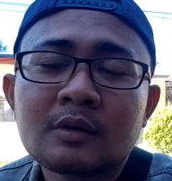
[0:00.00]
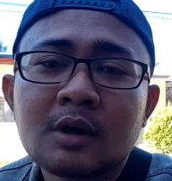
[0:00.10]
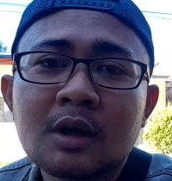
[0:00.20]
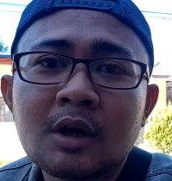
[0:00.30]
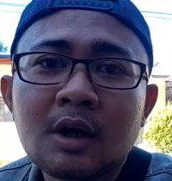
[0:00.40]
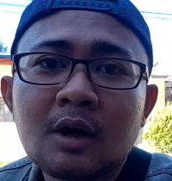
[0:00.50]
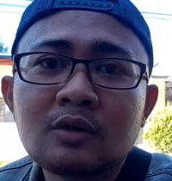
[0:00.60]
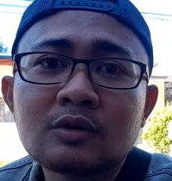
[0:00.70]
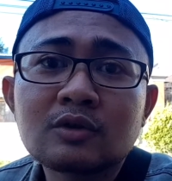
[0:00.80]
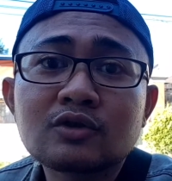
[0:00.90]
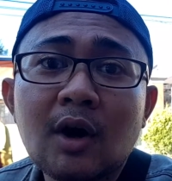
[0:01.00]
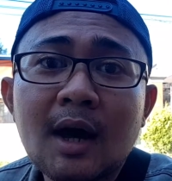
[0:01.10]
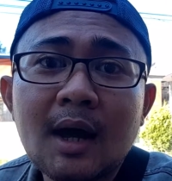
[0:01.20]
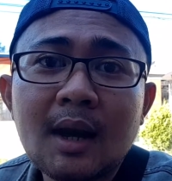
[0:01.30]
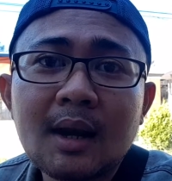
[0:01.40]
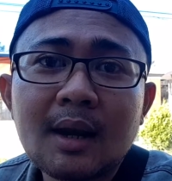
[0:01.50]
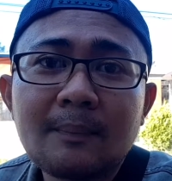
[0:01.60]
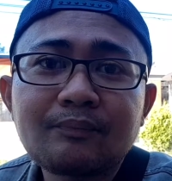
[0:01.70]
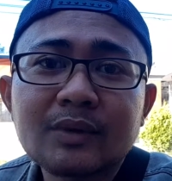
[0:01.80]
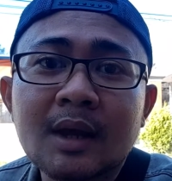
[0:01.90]
E, untuk soal
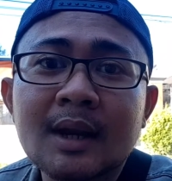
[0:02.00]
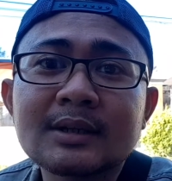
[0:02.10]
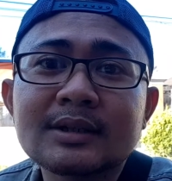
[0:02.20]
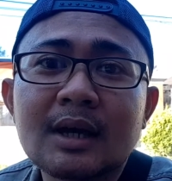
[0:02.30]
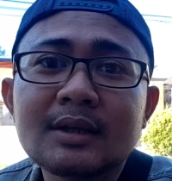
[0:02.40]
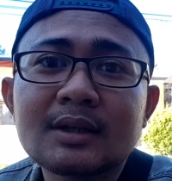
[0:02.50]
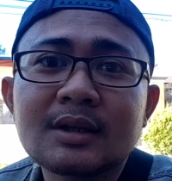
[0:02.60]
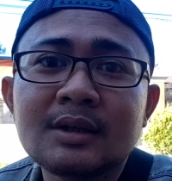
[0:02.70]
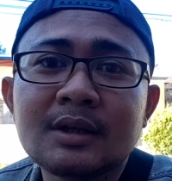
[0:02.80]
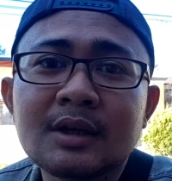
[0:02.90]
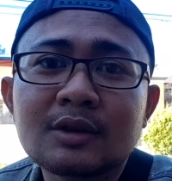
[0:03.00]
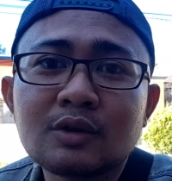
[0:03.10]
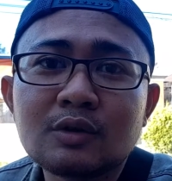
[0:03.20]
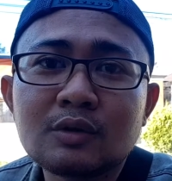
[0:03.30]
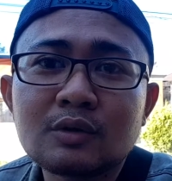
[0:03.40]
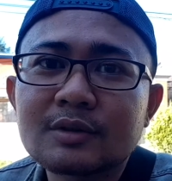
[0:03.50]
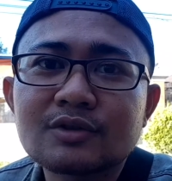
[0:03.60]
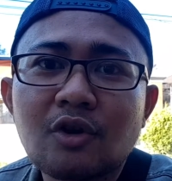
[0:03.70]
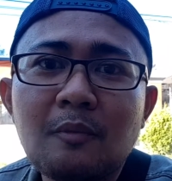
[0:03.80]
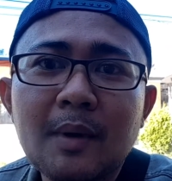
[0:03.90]
rasanya sendiri tuh
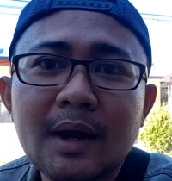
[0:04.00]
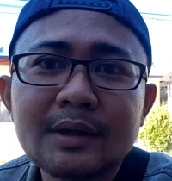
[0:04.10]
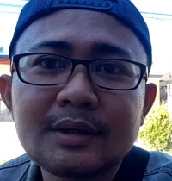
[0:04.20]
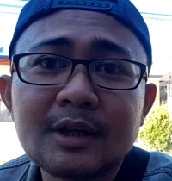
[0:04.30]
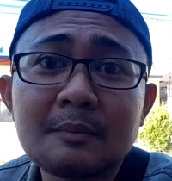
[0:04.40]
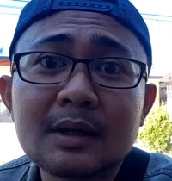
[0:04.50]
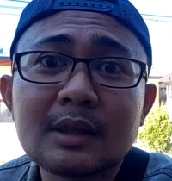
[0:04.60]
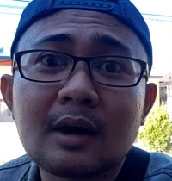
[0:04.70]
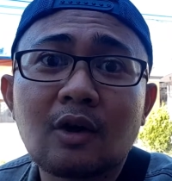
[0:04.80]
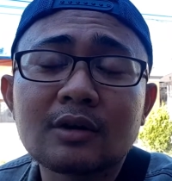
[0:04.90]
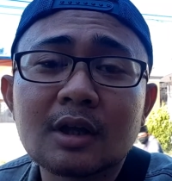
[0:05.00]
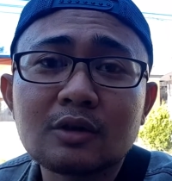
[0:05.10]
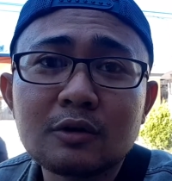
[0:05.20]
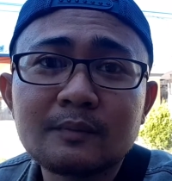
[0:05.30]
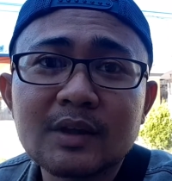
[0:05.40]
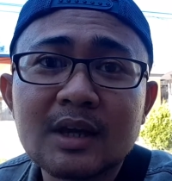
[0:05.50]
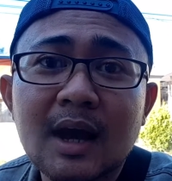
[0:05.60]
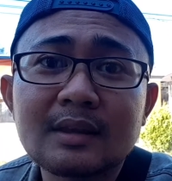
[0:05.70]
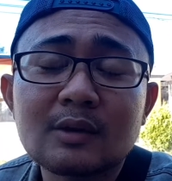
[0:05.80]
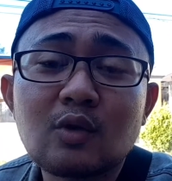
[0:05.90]
somai dan batagornya tuh
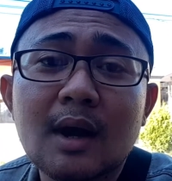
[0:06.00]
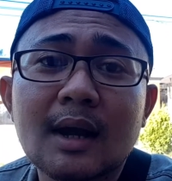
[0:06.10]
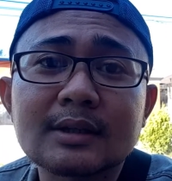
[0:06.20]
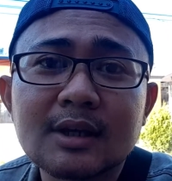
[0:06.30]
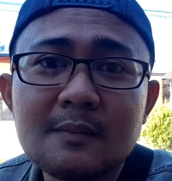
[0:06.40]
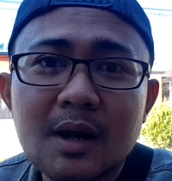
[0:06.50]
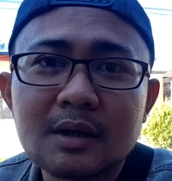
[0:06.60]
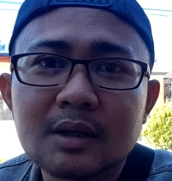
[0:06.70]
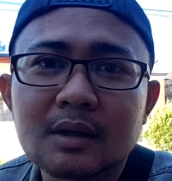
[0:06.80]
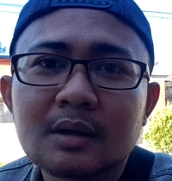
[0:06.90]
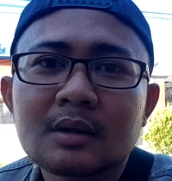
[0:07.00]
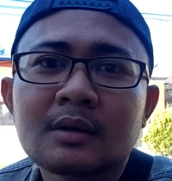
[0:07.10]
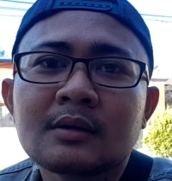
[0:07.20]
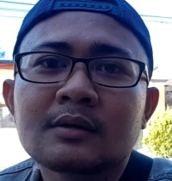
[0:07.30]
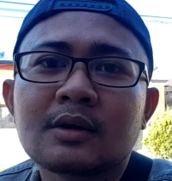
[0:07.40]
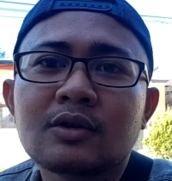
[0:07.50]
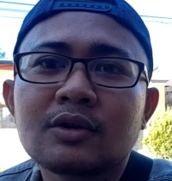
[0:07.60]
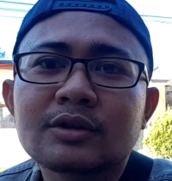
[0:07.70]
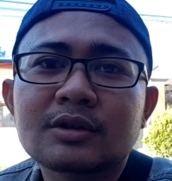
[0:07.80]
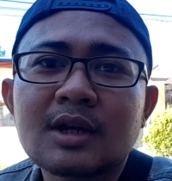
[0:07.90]
ikannya tuh kerasa brother.
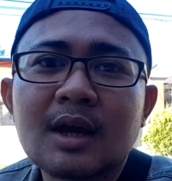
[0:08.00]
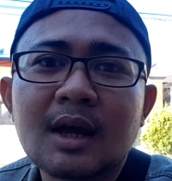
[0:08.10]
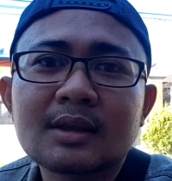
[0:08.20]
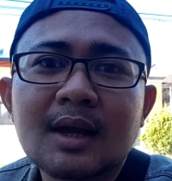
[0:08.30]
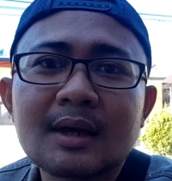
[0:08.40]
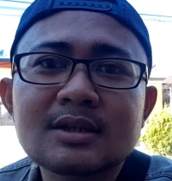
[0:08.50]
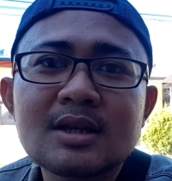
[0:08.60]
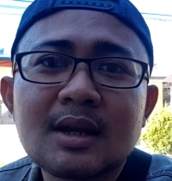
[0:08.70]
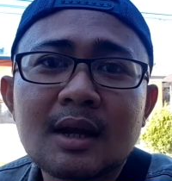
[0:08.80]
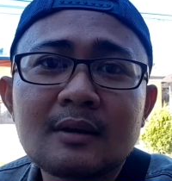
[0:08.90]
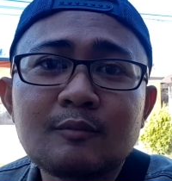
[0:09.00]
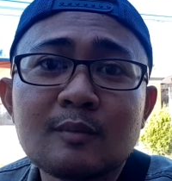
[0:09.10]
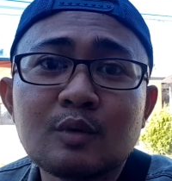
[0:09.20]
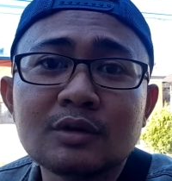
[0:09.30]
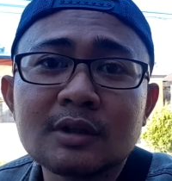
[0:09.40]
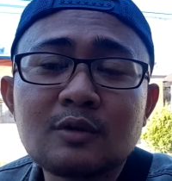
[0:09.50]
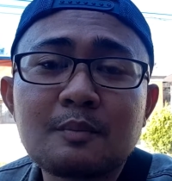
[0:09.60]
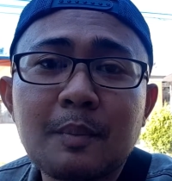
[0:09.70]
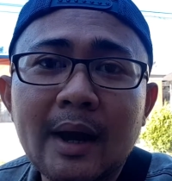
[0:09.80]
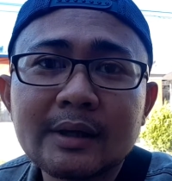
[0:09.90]
Terus tingkat kasinan bumbunya tuh
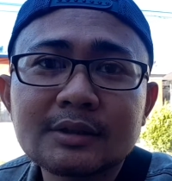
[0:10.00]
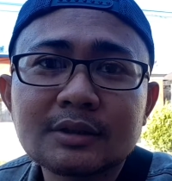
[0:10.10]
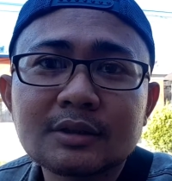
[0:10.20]
pas.